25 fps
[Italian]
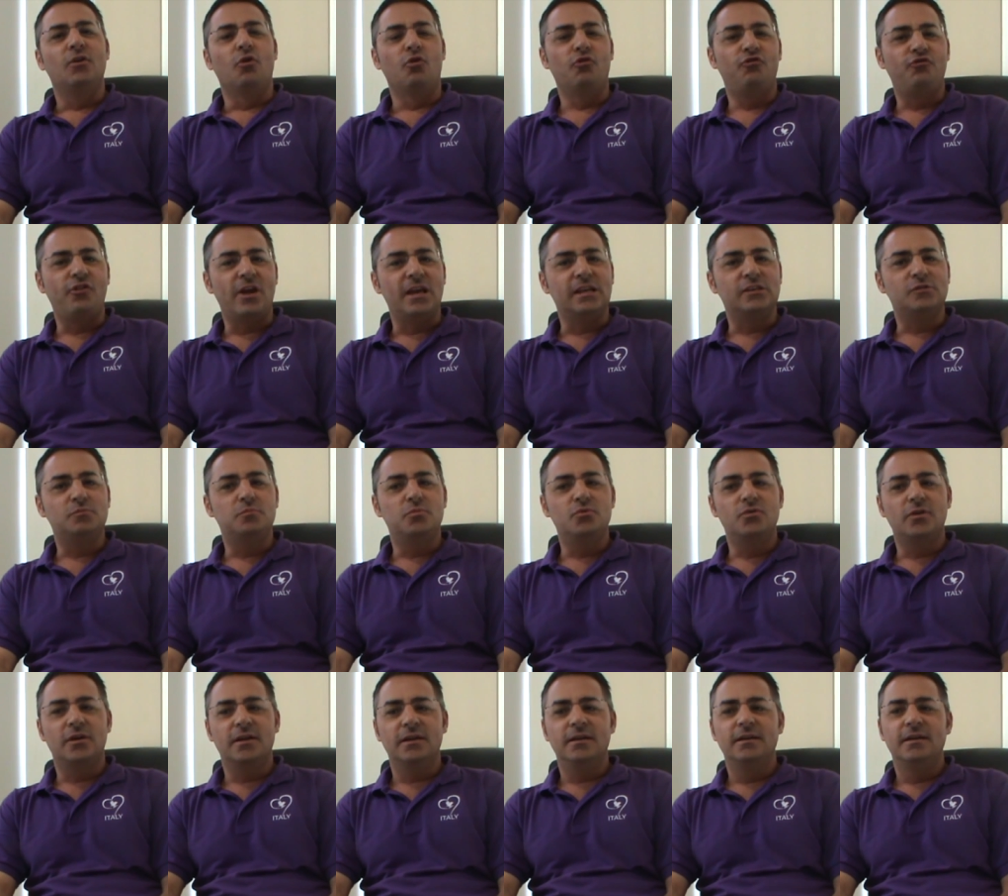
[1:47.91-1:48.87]
o
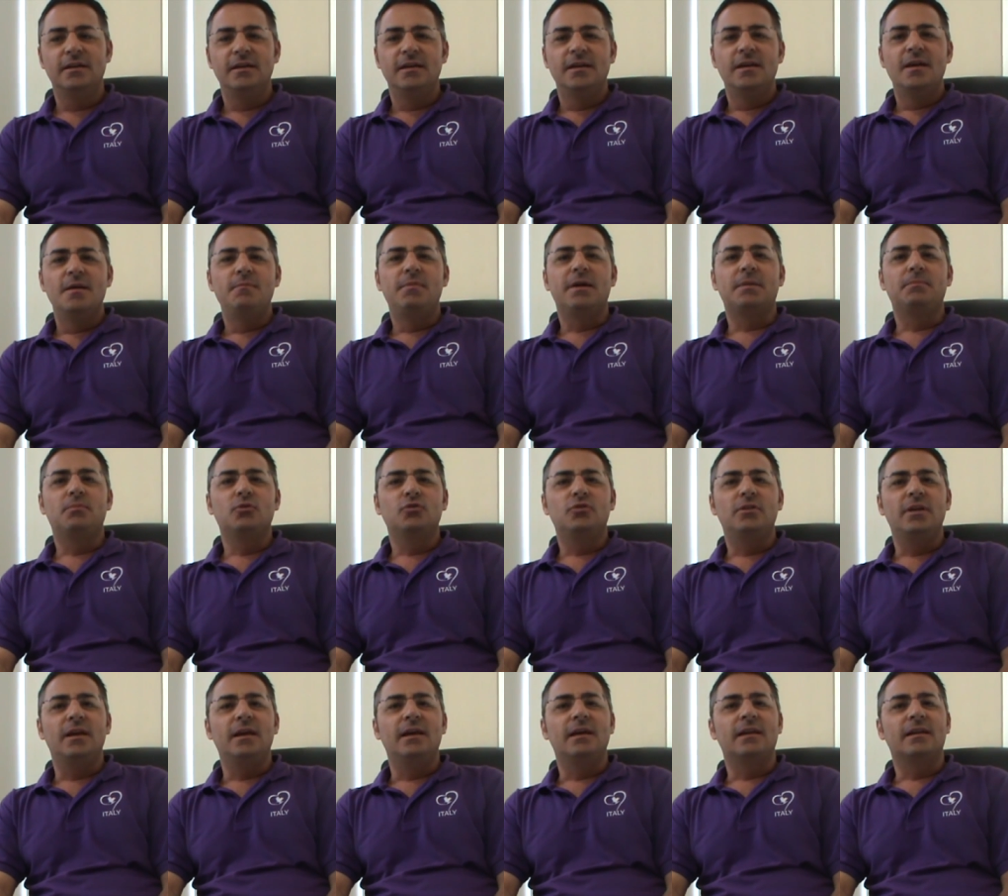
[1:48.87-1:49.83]
Facebook per
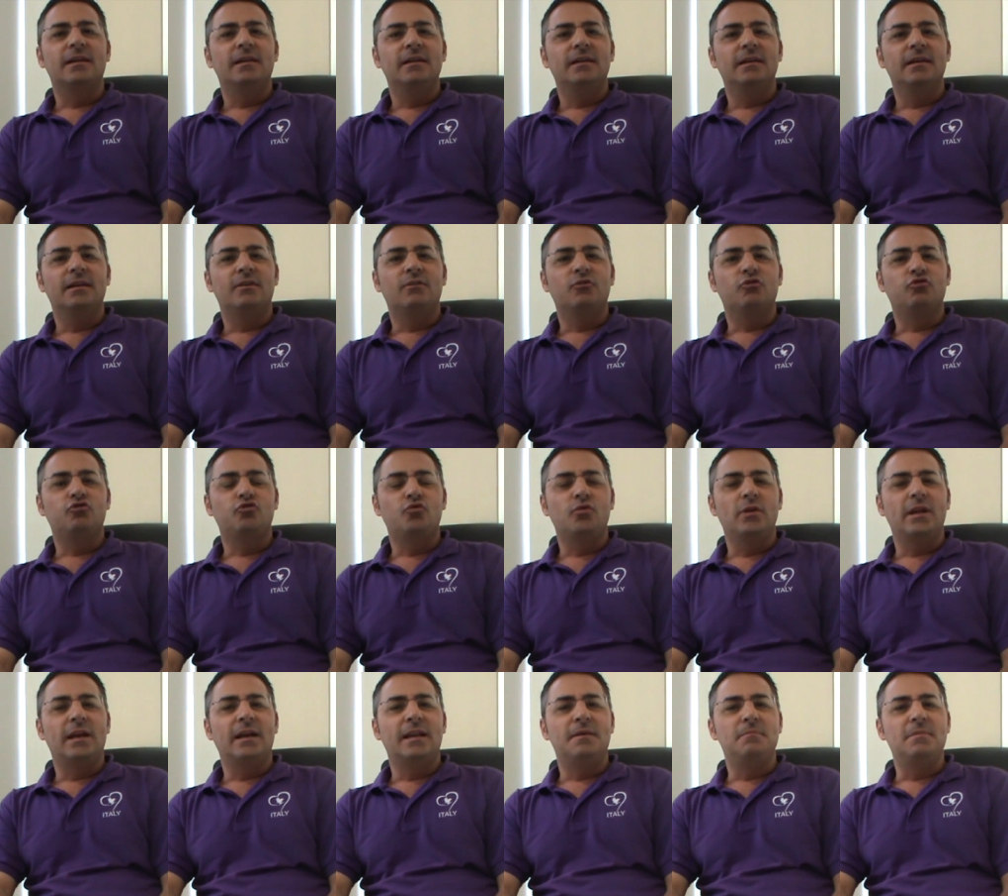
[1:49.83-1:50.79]
poter
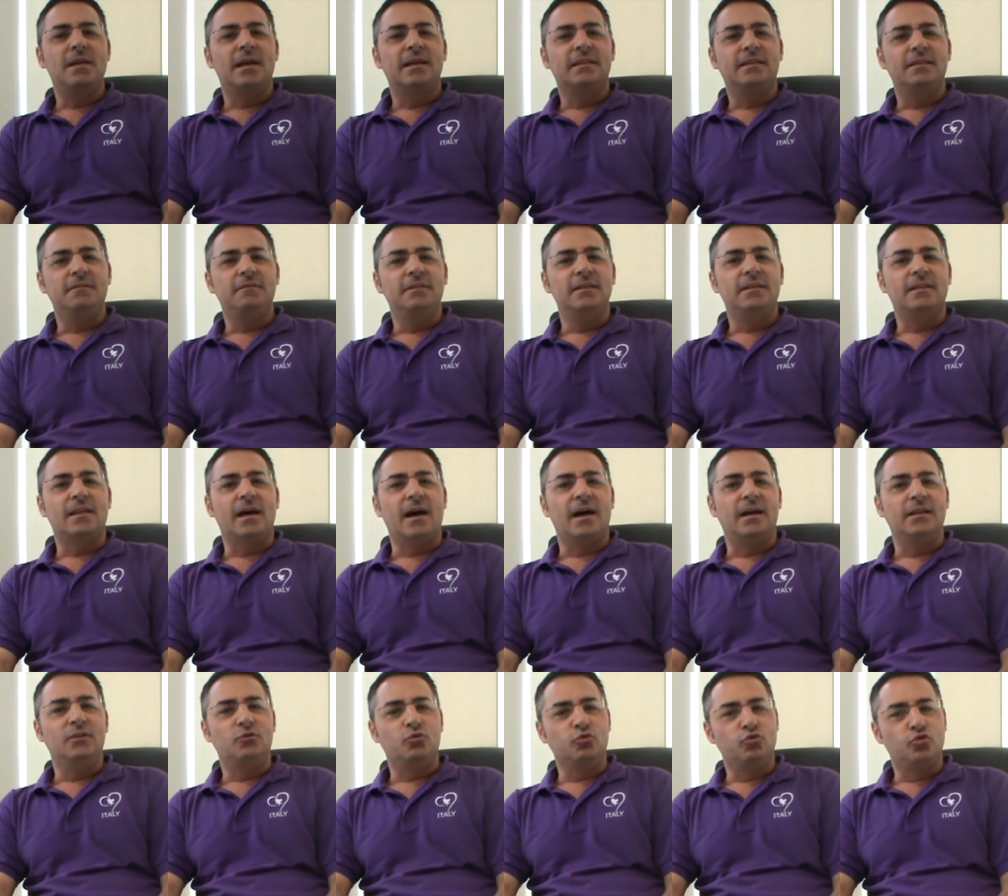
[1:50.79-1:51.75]
costruire la mia
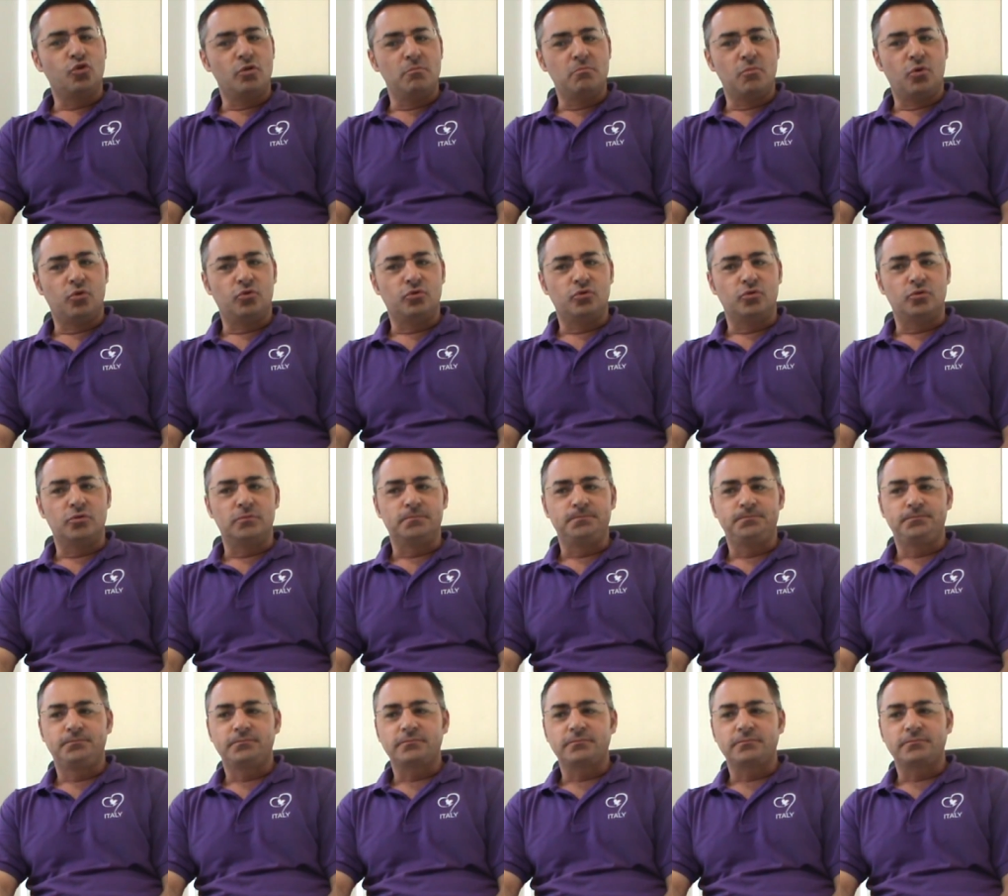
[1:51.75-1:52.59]
attività in tutto il mondo.